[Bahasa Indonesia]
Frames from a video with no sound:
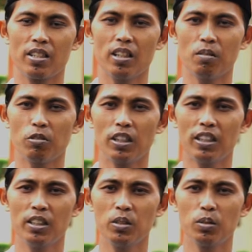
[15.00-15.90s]

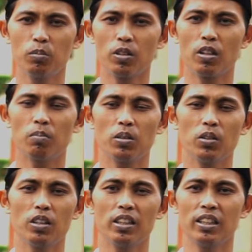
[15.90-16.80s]
Assalamualaikum
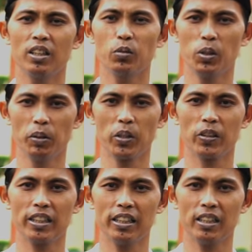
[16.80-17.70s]
warahmatullahi
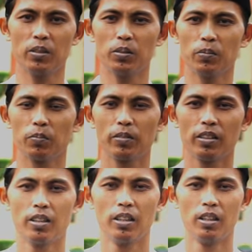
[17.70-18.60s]
wabarakatuh.
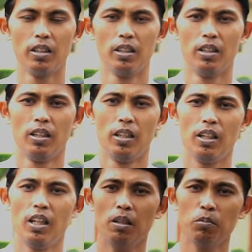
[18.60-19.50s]

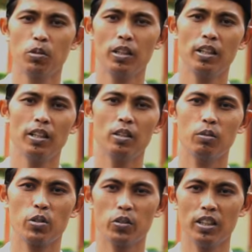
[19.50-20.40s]
Alhamdulillah
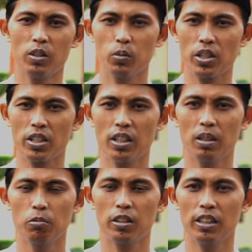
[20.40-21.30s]
wassalatu
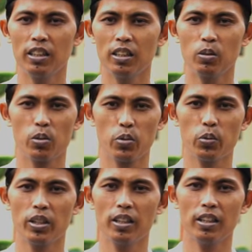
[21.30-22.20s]
wassalamu ala
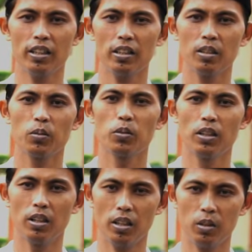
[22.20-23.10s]
Rasulillah
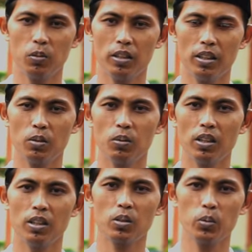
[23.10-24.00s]
wala haula
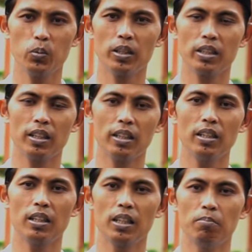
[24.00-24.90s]
wala quwata
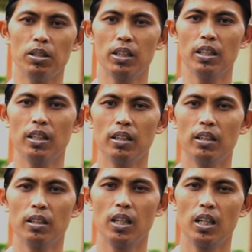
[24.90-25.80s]
illa billah
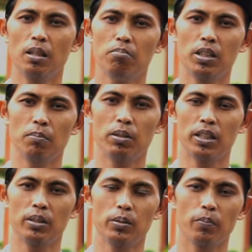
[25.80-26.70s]
amma
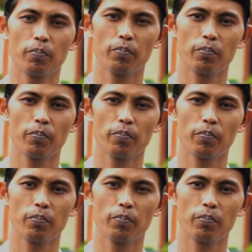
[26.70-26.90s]
ba'du.